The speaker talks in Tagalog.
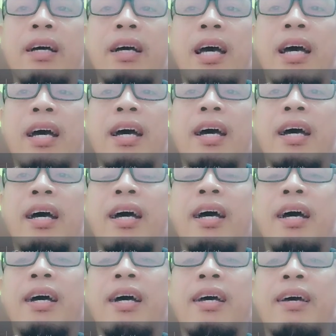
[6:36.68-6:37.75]
uh,
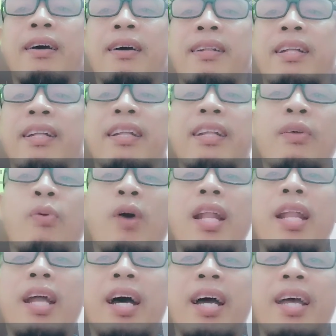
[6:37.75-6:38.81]

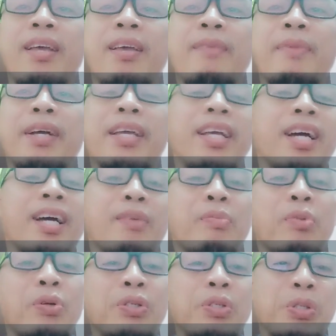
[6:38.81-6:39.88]
naniniwala ay maging
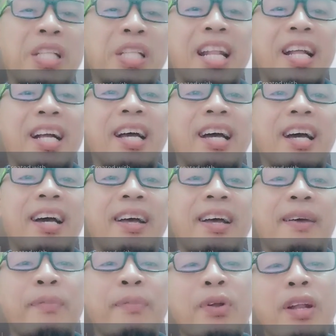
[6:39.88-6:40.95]
harmonious talaga
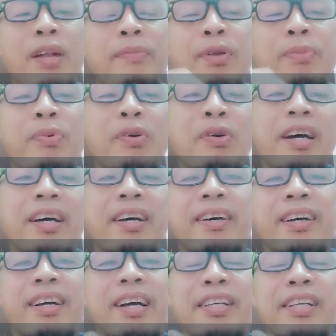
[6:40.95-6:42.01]
pero alam niyo po, uh,
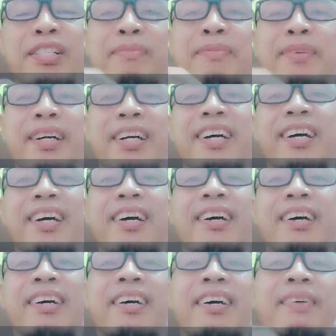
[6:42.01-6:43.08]
kahit sa mga
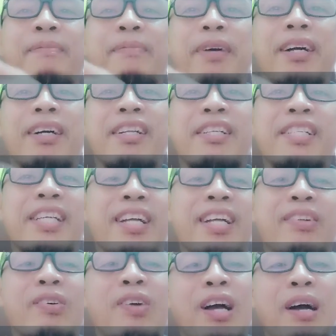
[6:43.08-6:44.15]
mga
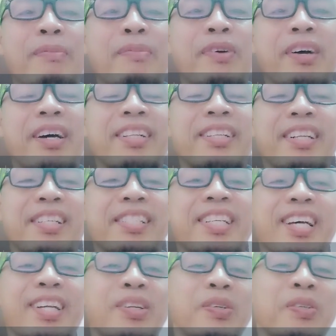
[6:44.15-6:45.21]
Kristiyanong amo at
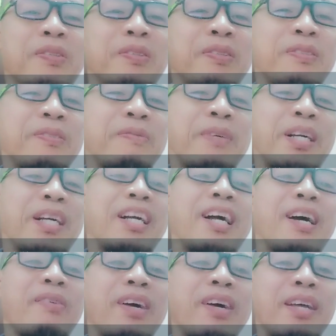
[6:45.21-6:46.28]
Kristiyanong
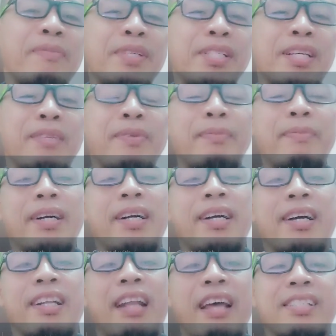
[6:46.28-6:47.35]
manggagawa, ay minsan may
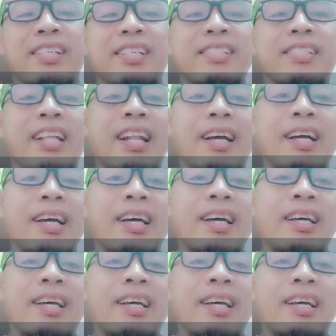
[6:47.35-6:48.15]
mga classes talaga.